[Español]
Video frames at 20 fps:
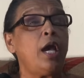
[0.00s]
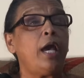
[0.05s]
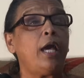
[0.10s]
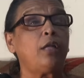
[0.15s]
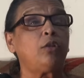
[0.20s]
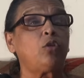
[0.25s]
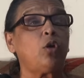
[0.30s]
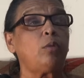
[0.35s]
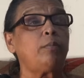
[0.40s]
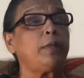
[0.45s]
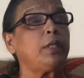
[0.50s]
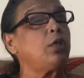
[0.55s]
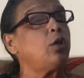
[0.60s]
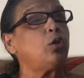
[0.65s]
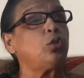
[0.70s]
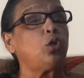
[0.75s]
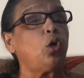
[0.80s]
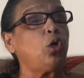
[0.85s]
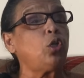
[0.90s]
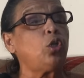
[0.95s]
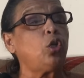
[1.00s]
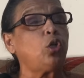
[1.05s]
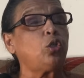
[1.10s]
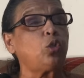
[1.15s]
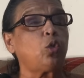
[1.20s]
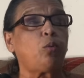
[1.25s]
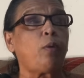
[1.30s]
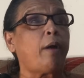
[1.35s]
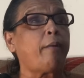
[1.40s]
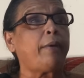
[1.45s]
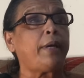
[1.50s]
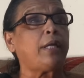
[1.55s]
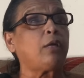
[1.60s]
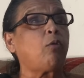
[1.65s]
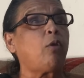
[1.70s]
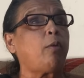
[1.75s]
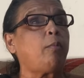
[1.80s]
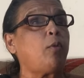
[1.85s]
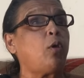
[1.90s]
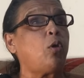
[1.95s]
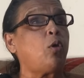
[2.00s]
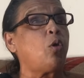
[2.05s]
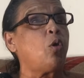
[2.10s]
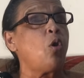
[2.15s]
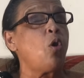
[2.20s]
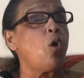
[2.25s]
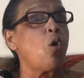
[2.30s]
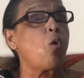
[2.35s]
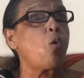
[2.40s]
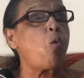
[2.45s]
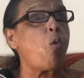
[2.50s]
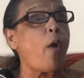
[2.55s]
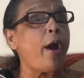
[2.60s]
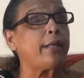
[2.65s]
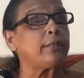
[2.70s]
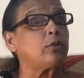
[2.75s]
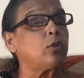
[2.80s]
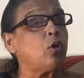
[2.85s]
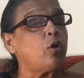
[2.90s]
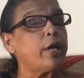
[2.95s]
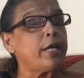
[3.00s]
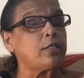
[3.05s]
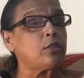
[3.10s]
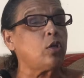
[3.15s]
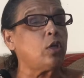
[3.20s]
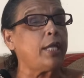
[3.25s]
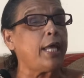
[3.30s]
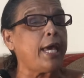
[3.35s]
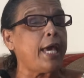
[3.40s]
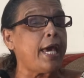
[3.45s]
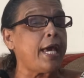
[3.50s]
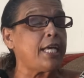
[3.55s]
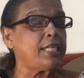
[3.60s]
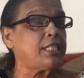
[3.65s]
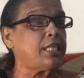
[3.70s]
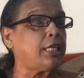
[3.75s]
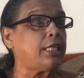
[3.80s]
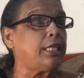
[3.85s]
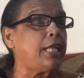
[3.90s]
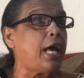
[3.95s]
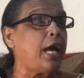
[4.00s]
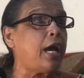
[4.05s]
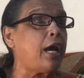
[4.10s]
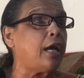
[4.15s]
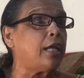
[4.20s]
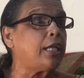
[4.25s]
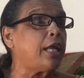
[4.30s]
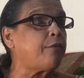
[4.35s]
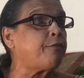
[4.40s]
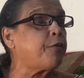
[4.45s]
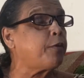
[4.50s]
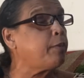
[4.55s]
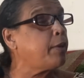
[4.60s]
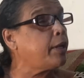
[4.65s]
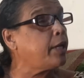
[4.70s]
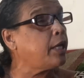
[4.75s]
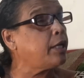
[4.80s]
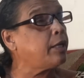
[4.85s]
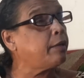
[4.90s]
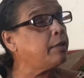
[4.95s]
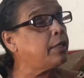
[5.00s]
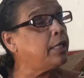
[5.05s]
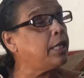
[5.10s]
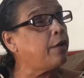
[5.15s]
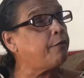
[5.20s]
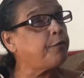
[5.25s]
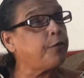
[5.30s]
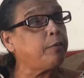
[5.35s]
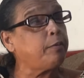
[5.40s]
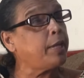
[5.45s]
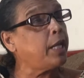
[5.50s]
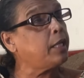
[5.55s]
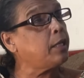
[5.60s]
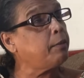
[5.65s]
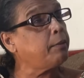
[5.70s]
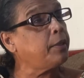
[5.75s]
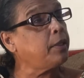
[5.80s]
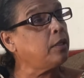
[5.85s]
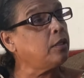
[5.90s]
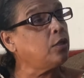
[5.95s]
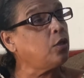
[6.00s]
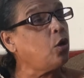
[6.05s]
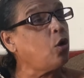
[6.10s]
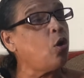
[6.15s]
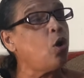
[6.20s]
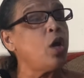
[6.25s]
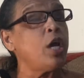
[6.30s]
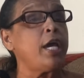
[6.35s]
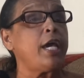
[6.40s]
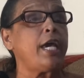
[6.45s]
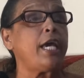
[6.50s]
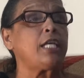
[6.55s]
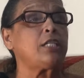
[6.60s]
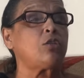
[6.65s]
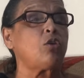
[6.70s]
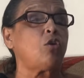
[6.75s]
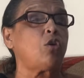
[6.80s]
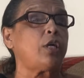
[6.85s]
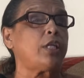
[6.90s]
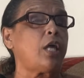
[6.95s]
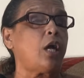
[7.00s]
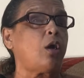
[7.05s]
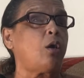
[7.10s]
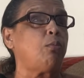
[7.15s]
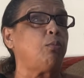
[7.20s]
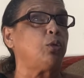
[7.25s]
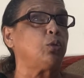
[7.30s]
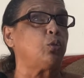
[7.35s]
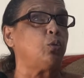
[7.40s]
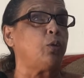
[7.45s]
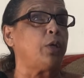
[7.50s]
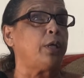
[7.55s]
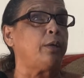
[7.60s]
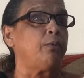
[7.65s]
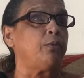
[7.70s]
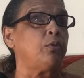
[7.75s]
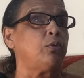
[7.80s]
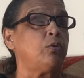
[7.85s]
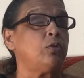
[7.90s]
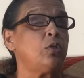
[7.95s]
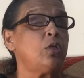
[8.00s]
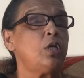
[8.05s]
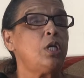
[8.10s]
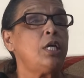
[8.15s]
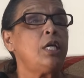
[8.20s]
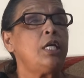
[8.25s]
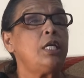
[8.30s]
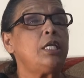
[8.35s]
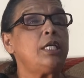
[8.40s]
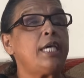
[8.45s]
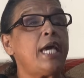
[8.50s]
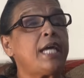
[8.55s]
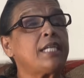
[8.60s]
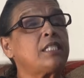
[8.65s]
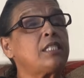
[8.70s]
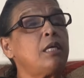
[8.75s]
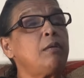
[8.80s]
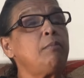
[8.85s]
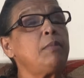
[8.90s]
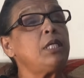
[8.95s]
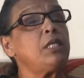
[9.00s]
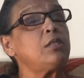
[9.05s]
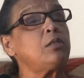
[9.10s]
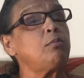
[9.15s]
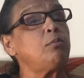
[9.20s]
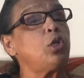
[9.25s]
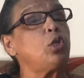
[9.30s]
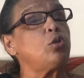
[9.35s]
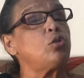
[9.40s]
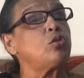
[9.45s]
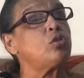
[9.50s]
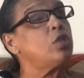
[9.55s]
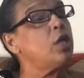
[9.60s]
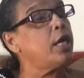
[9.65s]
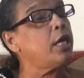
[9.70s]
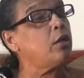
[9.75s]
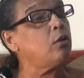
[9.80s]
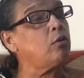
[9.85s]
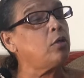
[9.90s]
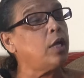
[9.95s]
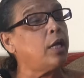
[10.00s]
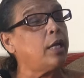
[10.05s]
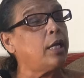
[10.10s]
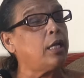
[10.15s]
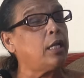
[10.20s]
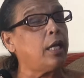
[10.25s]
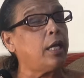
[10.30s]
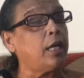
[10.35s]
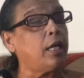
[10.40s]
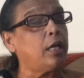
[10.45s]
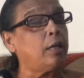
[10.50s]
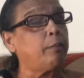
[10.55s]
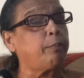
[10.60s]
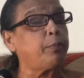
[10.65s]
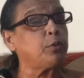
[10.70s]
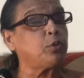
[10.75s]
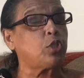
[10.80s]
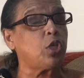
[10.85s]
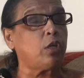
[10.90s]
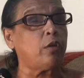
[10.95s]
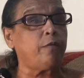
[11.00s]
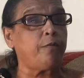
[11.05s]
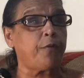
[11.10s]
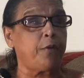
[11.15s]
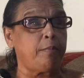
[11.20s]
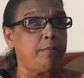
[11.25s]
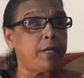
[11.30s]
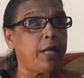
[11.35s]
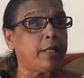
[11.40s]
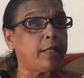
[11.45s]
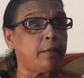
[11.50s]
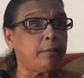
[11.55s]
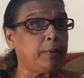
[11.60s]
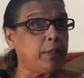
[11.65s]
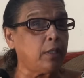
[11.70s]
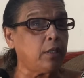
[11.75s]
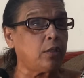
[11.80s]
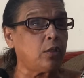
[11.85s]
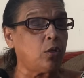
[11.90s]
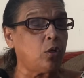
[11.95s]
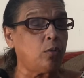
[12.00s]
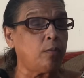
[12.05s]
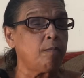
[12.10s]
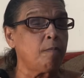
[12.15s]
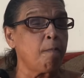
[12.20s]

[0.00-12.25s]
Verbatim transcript: Entonces él me dijo, no, no, tú vas a ver cómo cuando eso le echen la, fibra, la fibra de vidrio, eso queda como nuevo. Y así mismo lo hicieron, le pusieron fibra de vidrio.